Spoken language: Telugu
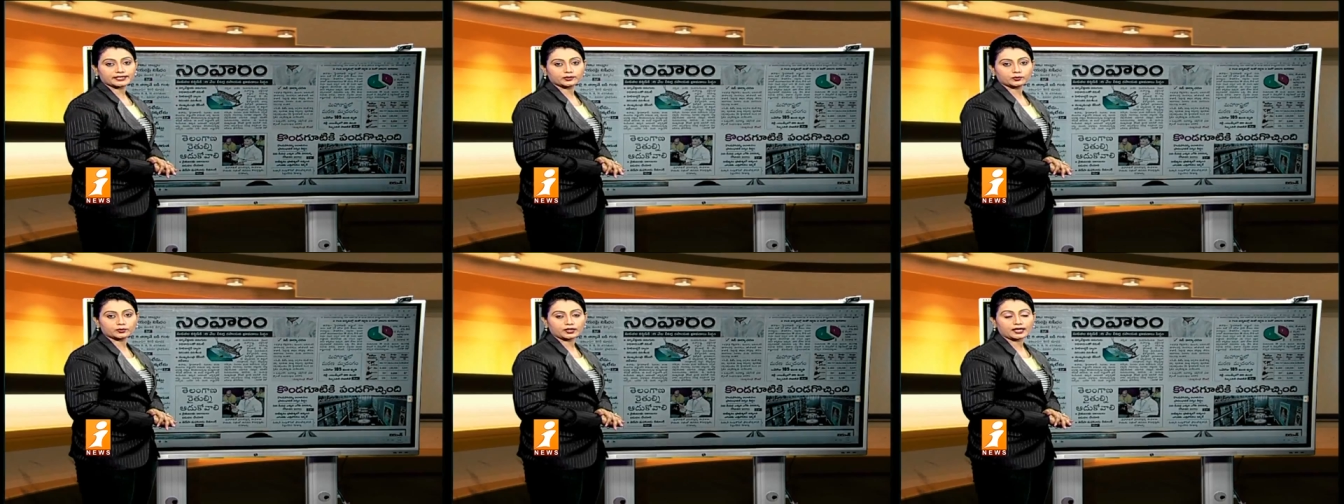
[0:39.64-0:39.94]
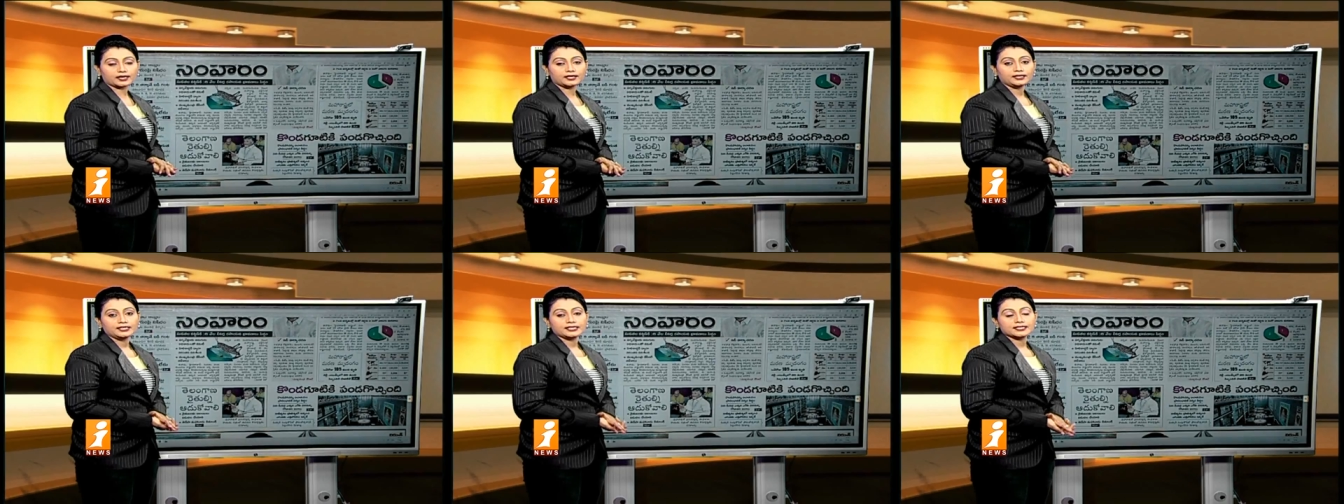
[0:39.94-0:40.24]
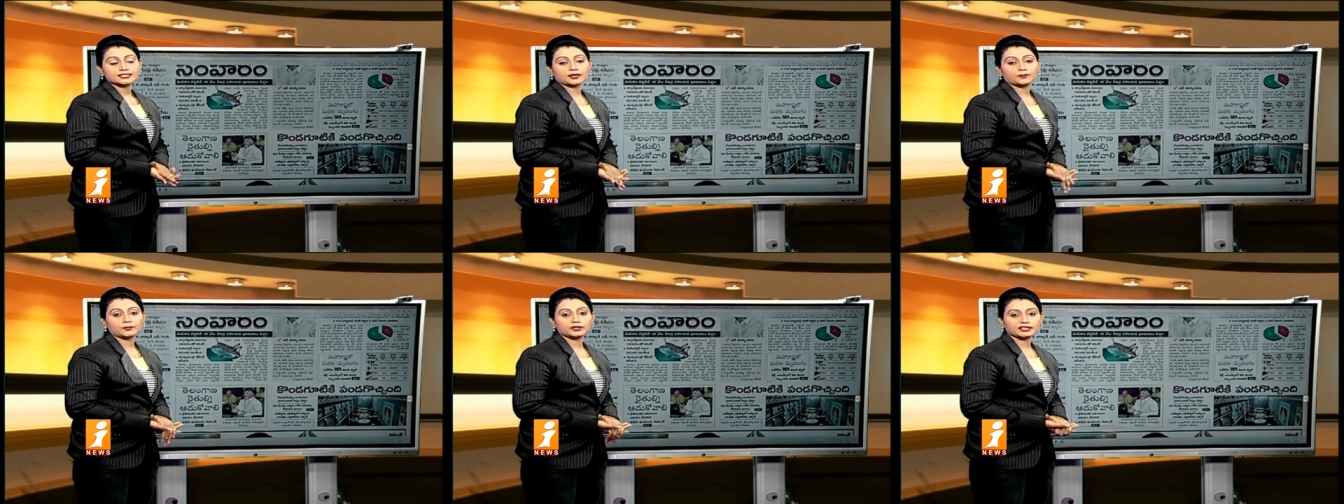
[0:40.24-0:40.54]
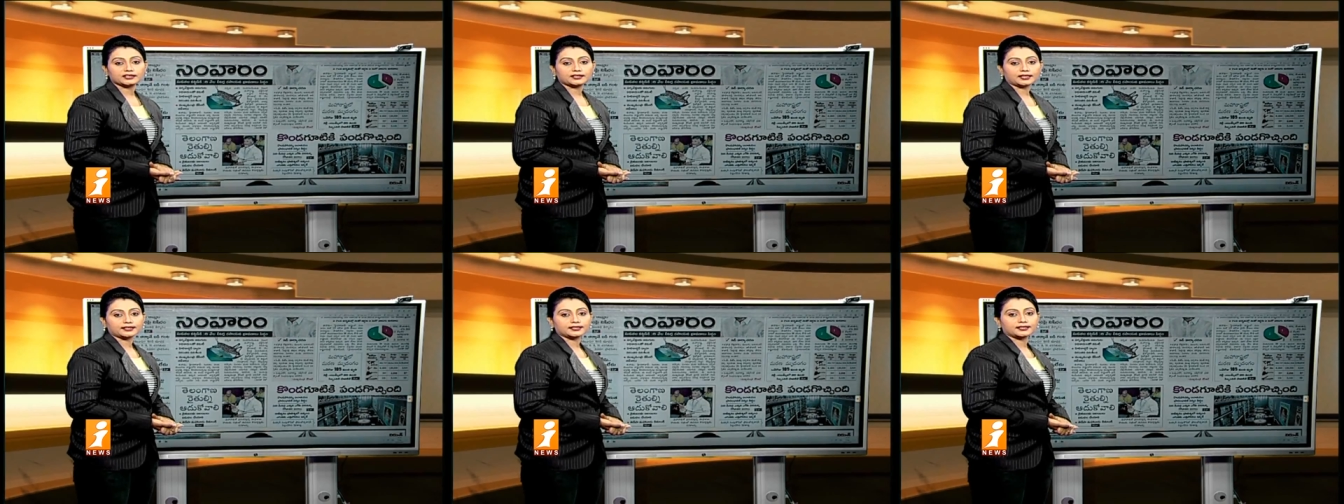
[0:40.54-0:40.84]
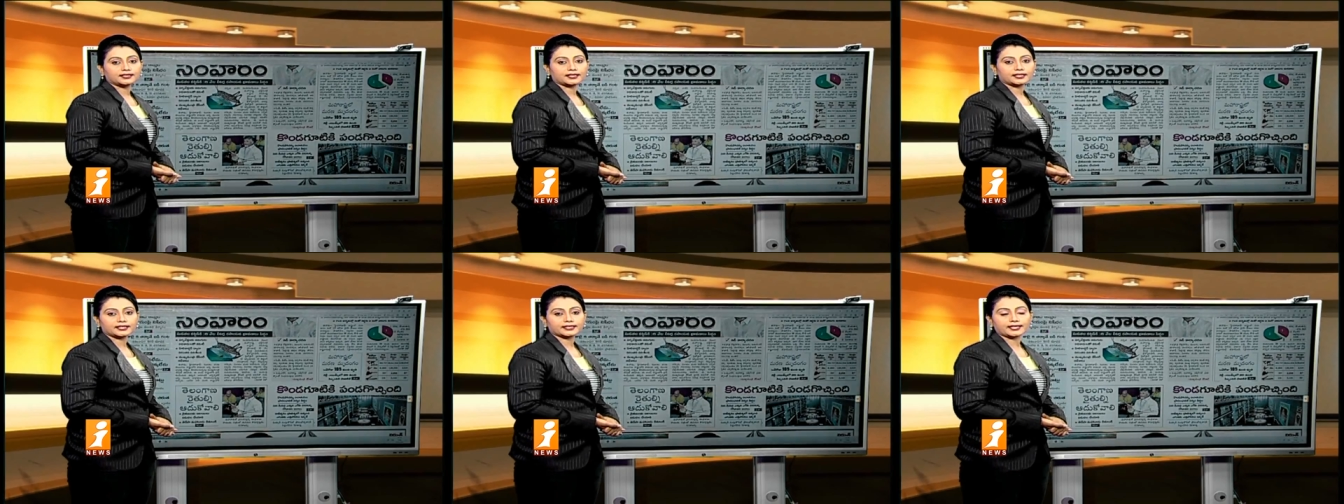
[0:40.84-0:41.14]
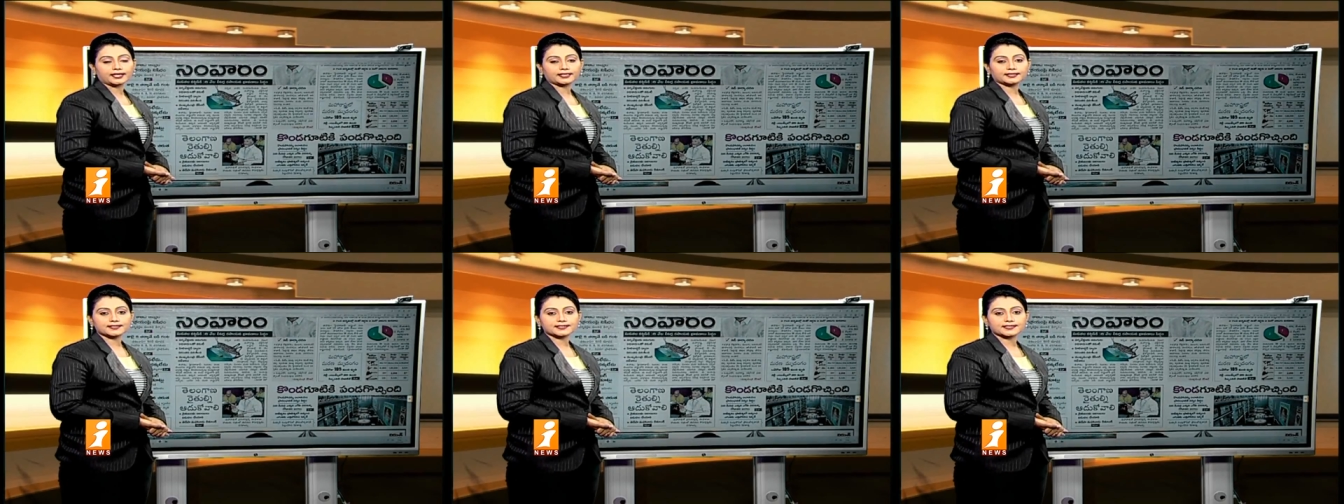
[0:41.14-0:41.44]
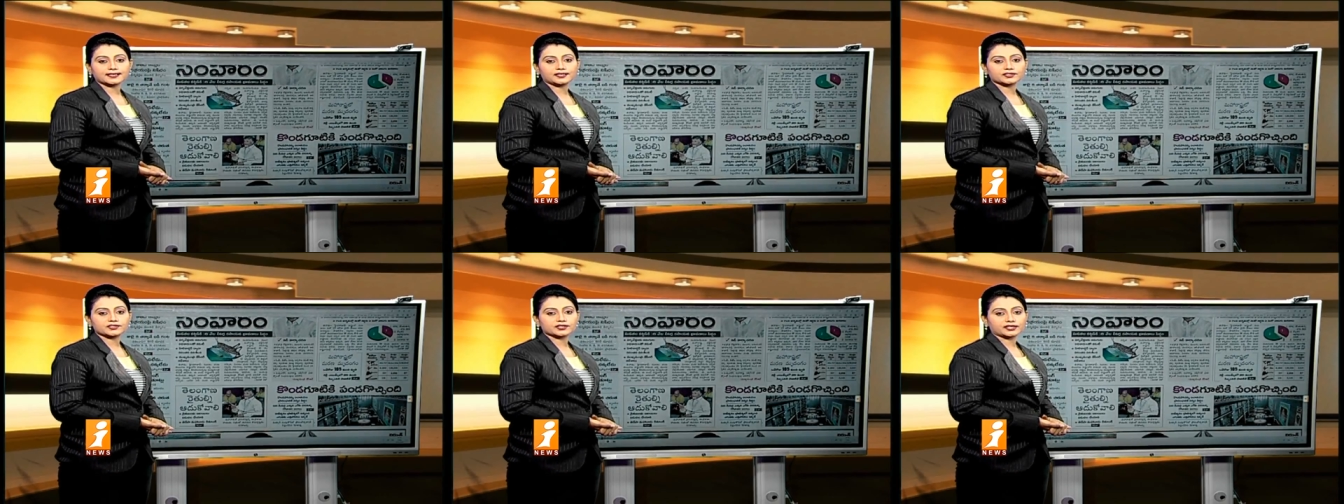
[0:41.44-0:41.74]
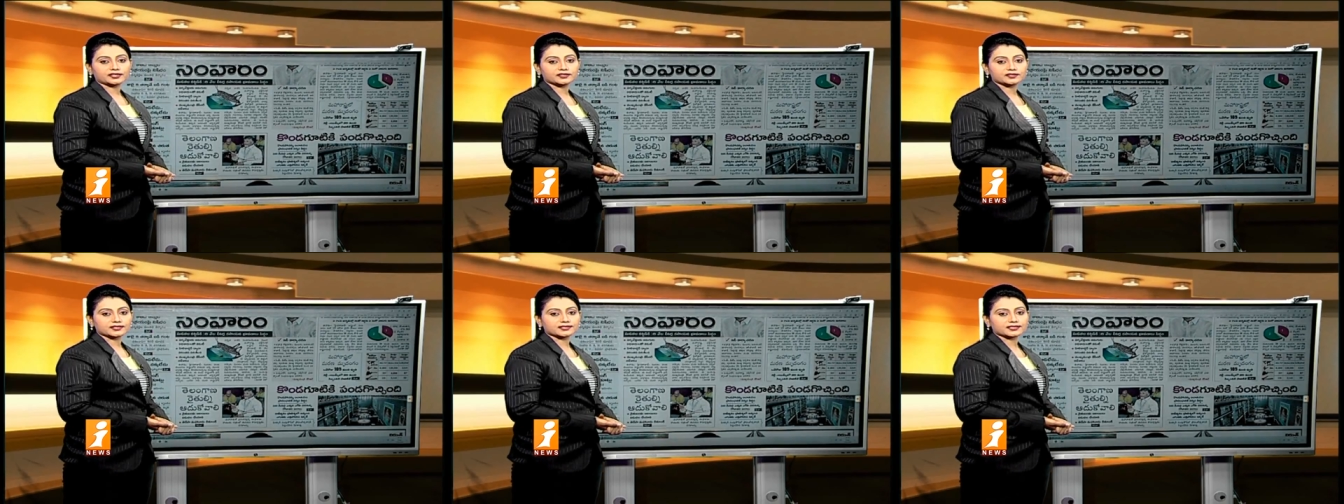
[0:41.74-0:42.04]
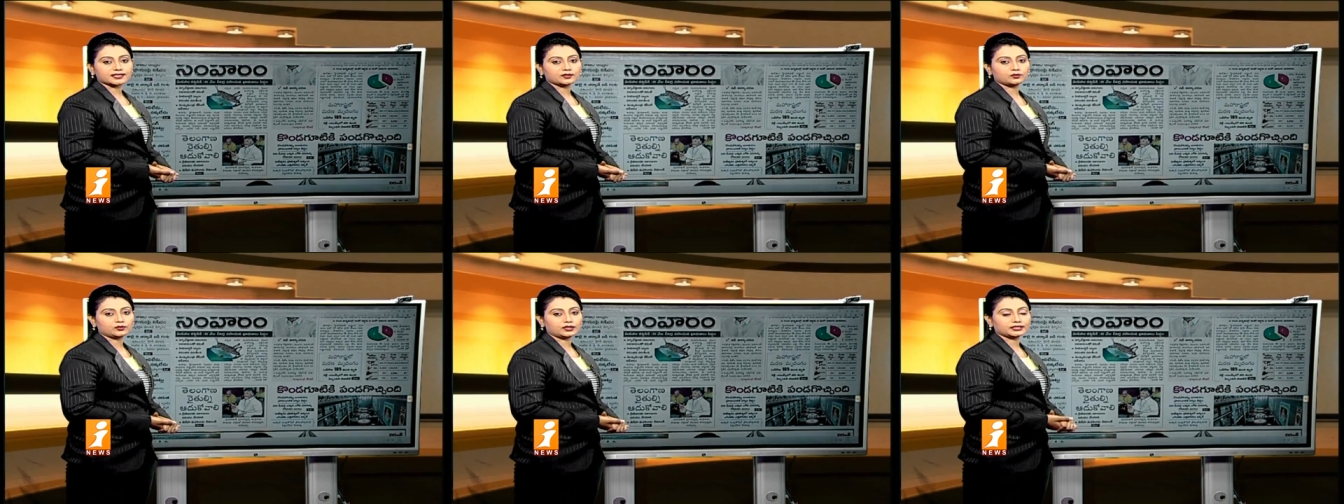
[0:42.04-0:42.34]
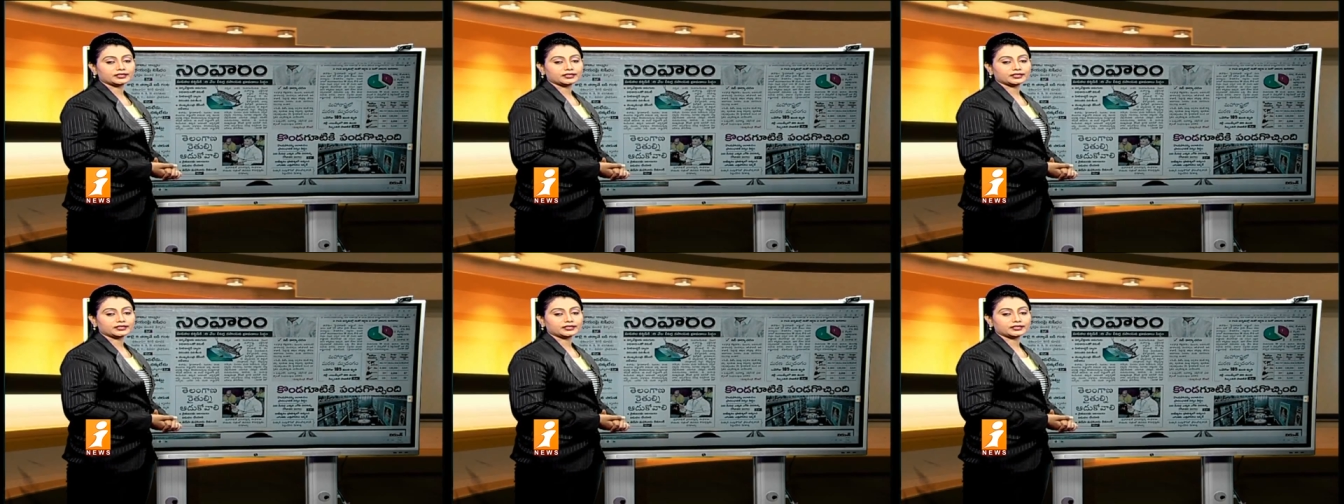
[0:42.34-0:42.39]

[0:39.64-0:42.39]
కూడా సంబంధిత అధికారులకు ఆదేశాలు జారీ చేశారు